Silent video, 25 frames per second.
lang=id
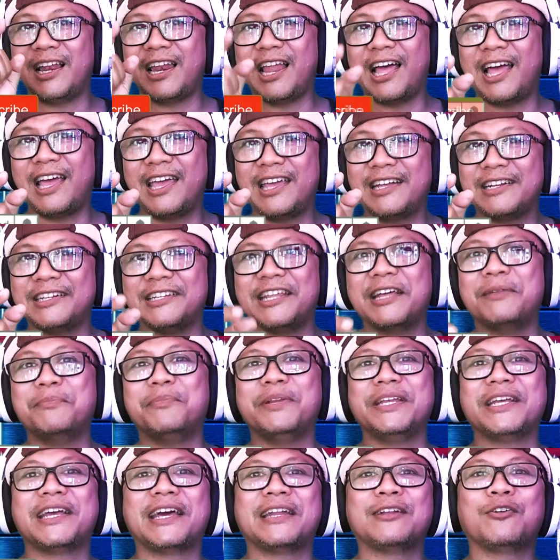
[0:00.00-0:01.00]
like, dan
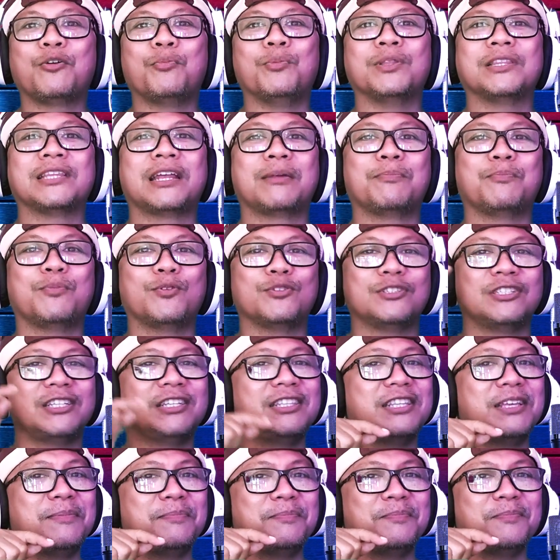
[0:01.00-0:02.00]
berikan komentar
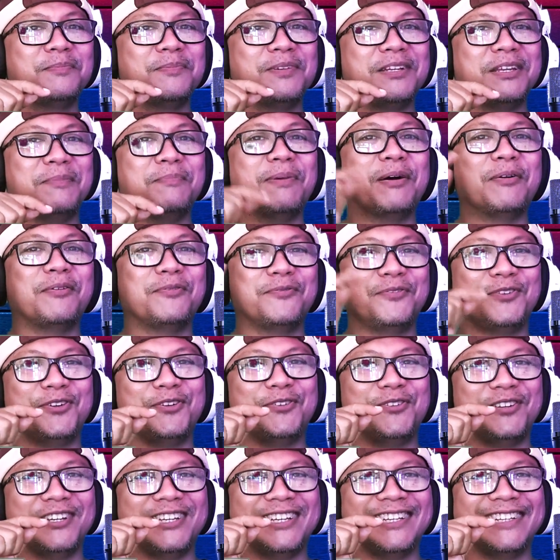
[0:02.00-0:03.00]
positif di bawah
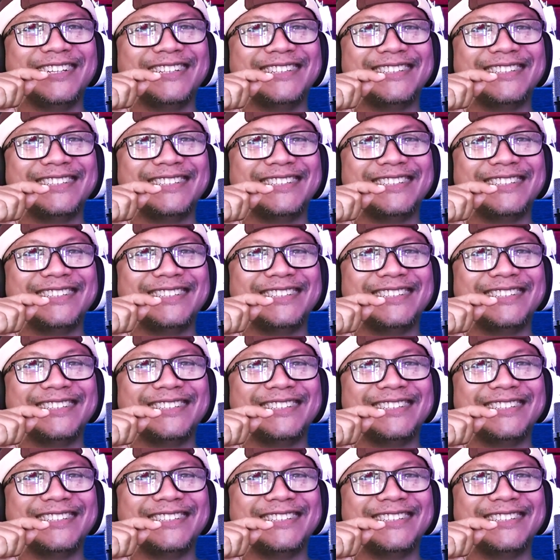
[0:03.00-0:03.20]
video ini.